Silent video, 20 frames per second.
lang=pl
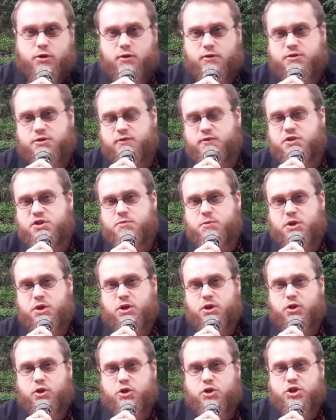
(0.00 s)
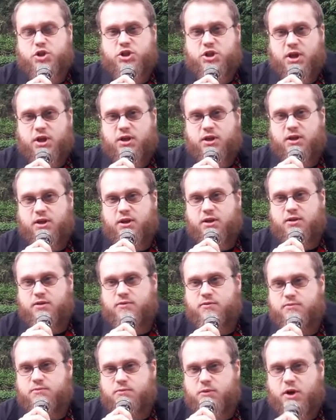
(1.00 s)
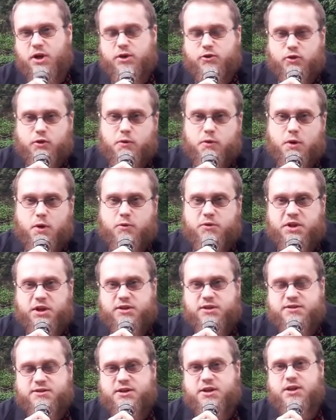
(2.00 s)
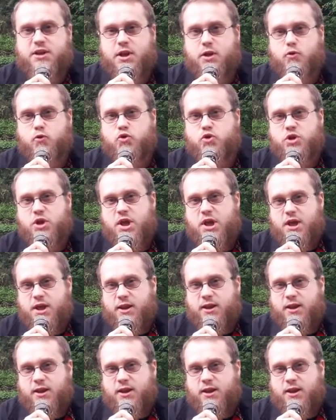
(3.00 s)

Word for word: którą, co widzimy do dzisiaj. Realizują ją tradycyjnie już